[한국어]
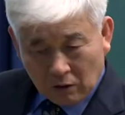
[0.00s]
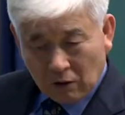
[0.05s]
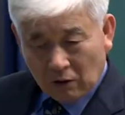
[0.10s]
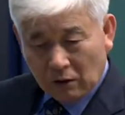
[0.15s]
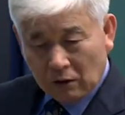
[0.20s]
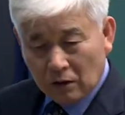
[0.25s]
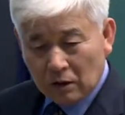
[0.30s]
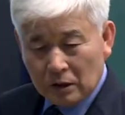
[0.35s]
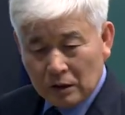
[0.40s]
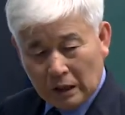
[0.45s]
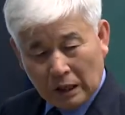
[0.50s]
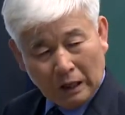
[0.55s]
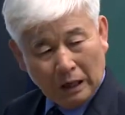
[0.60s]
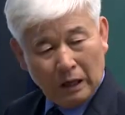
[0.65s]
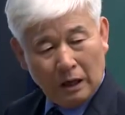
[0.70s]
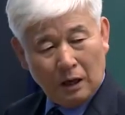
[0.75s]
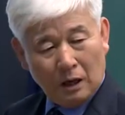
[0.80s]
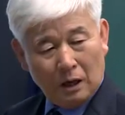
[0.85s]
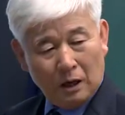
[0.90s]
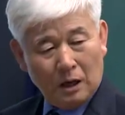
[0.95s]

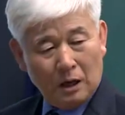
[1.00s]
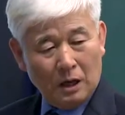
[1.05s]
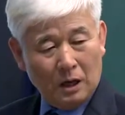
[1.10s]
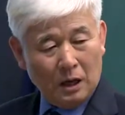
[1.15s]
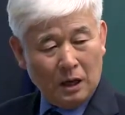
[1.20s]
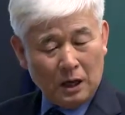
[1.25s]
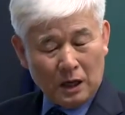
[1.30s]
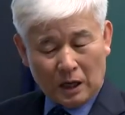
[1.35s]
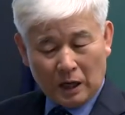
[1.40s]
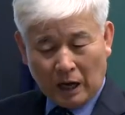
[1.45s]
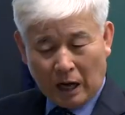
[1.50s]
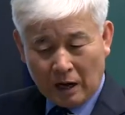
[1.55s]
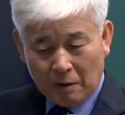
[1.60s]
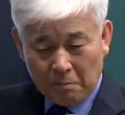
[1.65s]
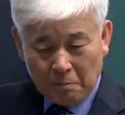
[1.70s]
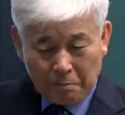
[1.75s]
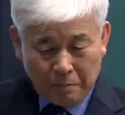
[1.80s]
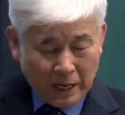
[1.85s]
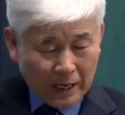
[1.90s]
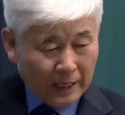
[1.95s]
그러니까 각
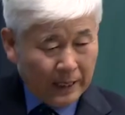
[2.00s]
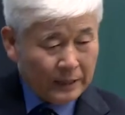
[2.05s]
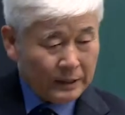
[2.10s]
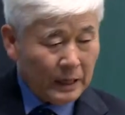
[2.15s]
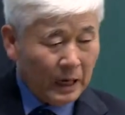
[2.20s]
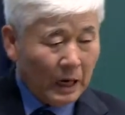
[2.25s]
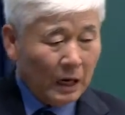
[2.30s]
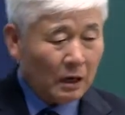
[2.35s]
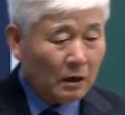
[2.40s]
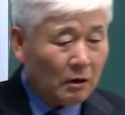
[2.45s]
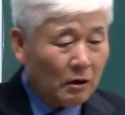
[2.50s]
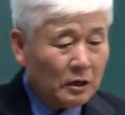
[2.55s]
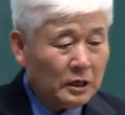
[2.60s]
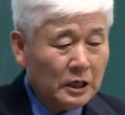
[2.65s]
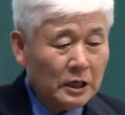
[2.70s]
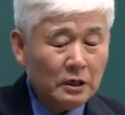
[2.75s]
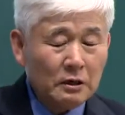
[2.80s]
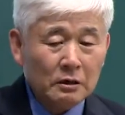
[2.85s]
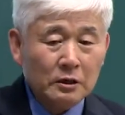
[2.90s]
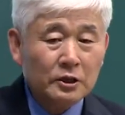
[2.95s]
방에다가
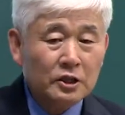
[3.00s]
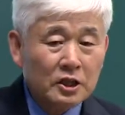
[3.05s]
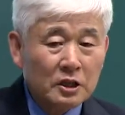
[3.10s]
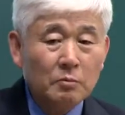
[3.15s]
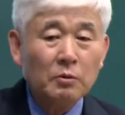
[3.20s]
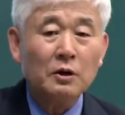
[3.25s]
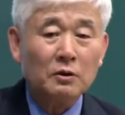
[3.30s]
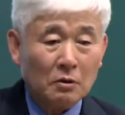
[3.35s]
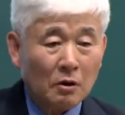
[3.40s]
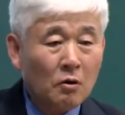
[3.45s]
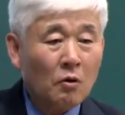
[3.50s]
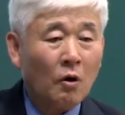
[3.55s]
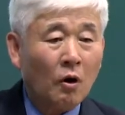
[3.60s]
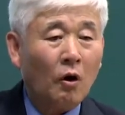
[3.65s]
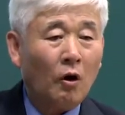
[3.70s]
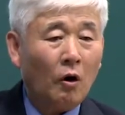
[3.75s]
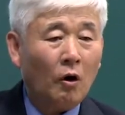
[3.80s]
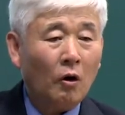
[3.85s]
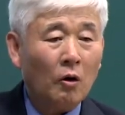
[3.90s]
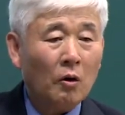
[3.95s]
어린을
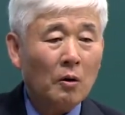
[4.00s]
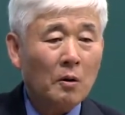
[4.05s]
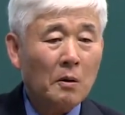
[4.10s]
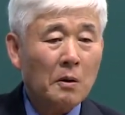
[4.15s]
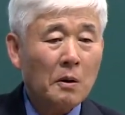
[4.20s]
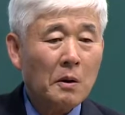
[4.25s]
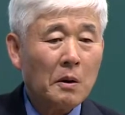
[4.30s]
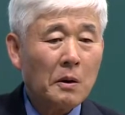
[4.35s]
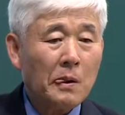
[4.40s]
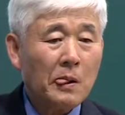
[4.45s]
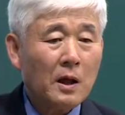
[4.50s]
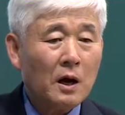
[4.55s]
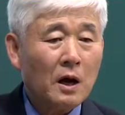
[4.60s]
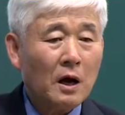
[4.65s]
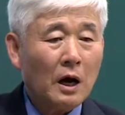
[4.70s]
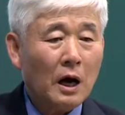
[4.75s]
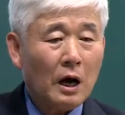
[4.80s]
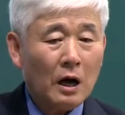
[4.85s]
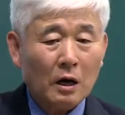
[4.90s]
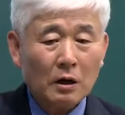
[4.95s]
집어넣고
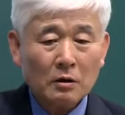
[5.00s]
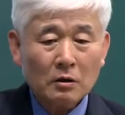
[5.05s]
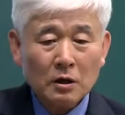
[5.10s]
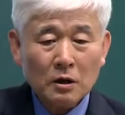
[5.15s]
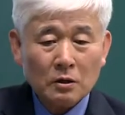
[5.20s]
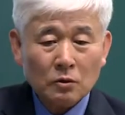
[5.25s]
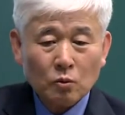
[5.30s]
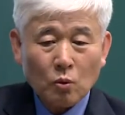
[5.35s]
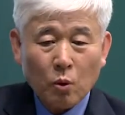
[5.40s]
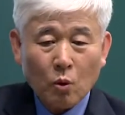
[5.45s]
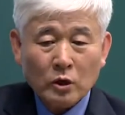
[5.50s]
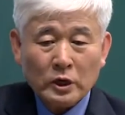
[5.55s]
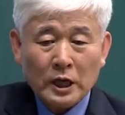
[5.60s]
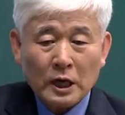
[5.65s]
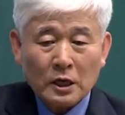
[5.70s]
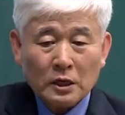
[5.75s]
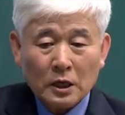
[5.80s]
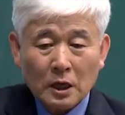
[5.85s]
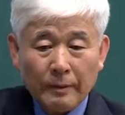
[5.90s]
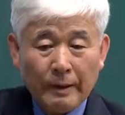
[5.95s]
거기는
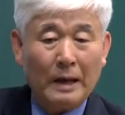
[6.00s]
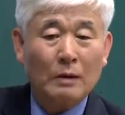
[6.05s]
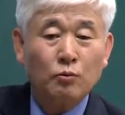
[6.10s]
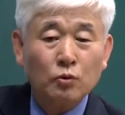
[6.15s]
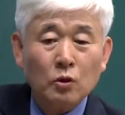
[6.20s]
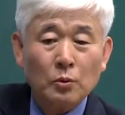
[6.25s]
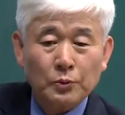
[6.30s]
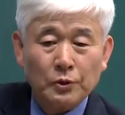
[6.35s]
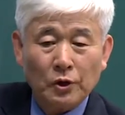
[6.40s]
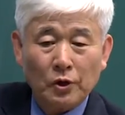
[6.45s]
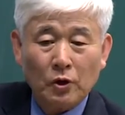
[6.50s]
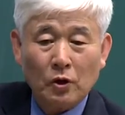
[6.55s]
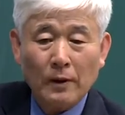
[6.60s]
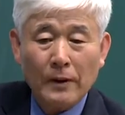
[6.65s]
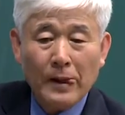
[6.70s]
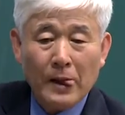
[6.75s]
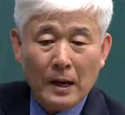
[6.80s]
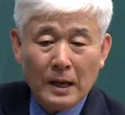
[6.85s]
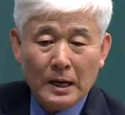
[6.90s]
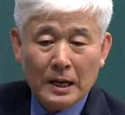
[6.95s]
통제하는 사람이 아무도 없어요.
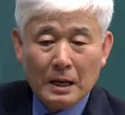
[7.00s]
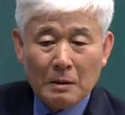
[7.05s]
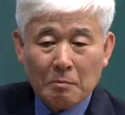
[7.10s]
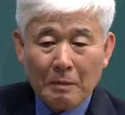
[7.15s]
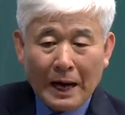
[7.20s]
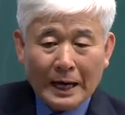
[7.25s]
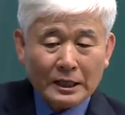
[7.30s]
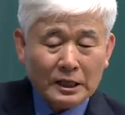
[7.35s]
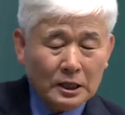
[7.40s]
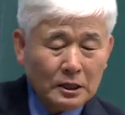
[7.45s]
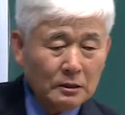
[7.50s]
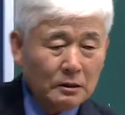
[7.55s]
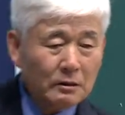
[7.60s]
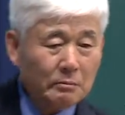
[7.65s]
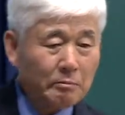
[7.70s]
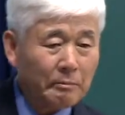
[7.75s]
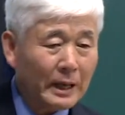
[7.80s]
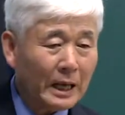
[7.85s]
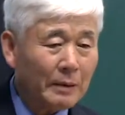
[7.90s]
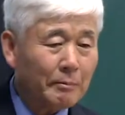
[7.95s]

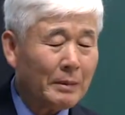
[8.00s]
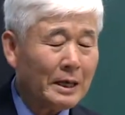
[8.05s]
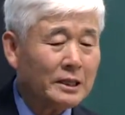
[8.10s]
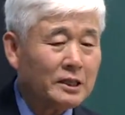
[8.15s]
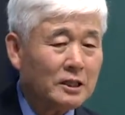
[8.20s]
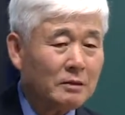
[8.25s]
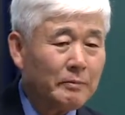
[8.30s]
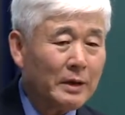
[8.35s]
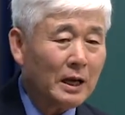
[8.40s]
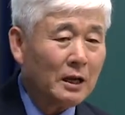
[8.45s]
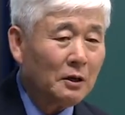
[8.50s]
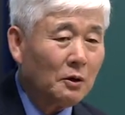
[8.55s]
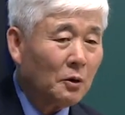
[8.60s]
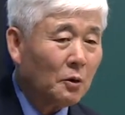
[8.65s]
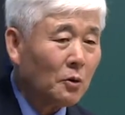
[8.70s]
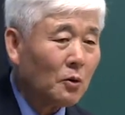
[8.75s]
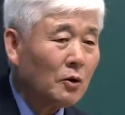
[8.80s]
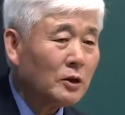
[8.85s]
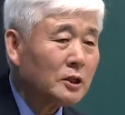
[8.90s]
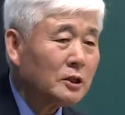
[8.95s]
맛있는
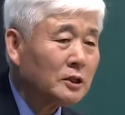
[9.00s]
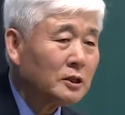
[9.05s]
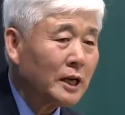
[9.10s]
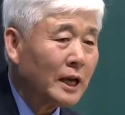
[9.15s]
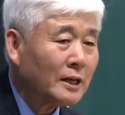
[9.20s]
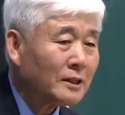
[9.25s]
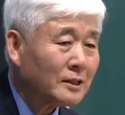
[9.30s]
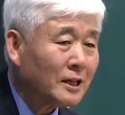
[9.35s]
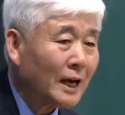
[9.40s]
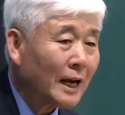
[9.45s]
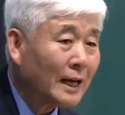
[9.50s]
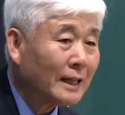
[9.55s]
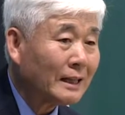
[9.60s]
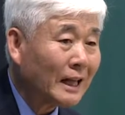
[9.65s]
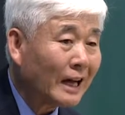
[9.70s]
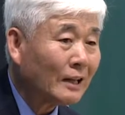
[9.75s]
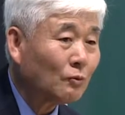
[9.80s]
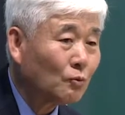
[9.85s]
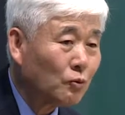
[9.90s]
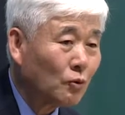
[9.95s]
마시멜로를 책상에
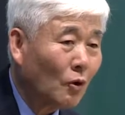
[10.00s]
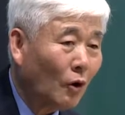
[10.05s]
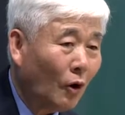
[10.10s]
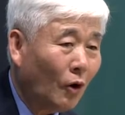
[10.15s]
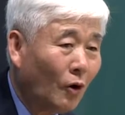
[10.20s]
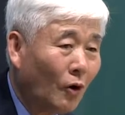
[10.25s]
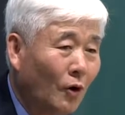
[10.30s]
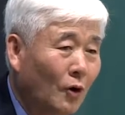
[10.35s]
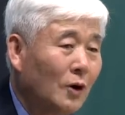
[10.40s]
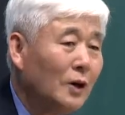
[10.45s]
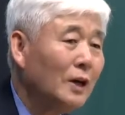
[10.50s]
놔두고